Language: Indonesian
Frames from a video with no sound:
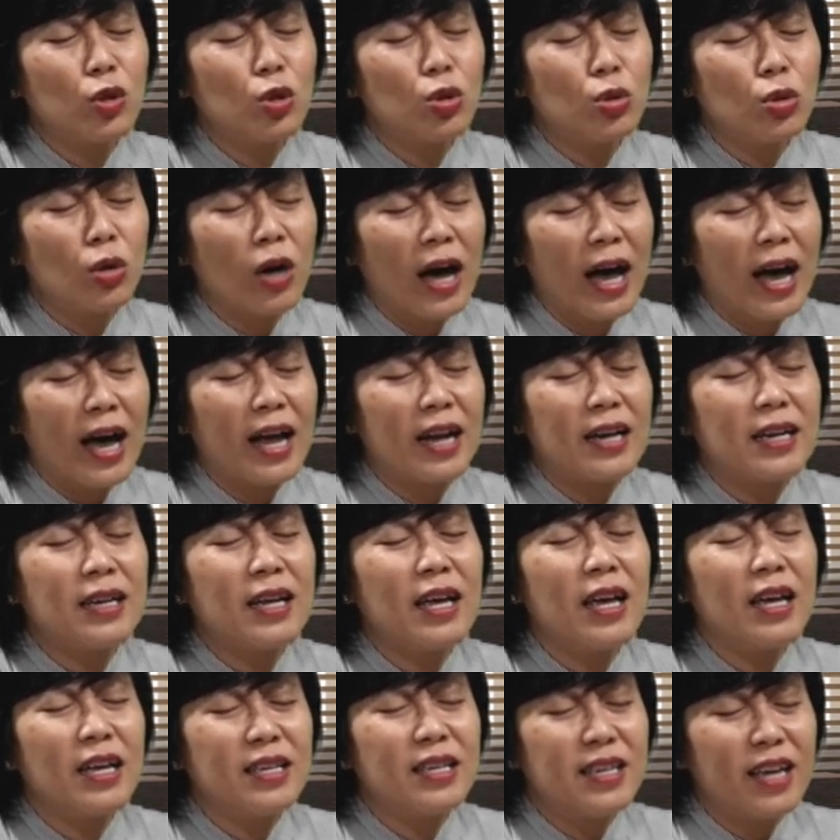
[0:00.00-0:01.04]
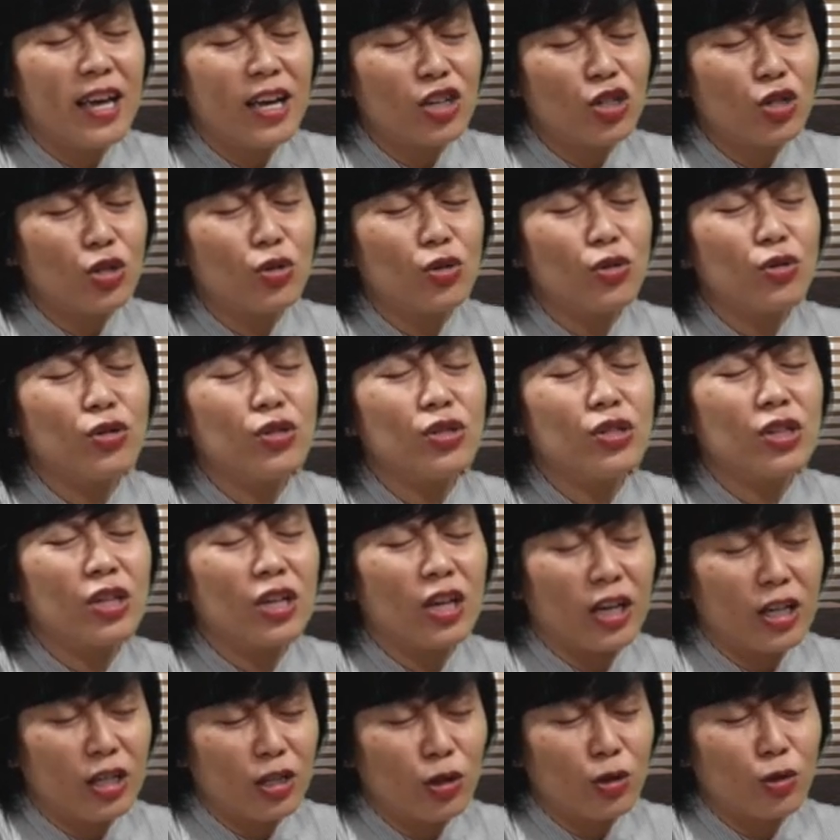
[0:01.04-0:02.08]
Tuhan Yesus
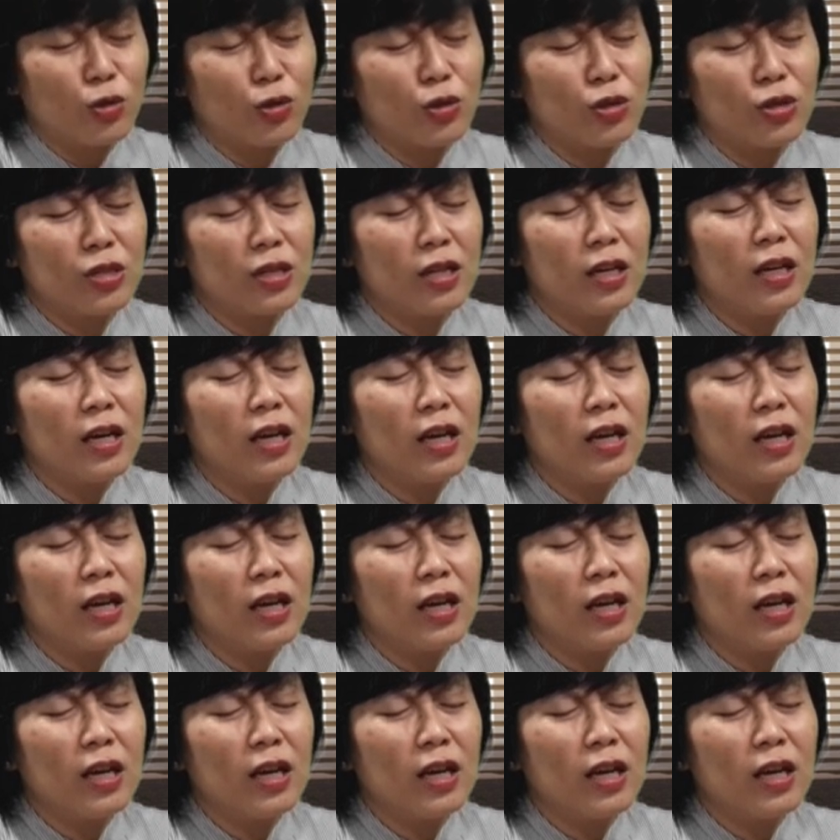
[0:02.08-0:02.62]
Kristus.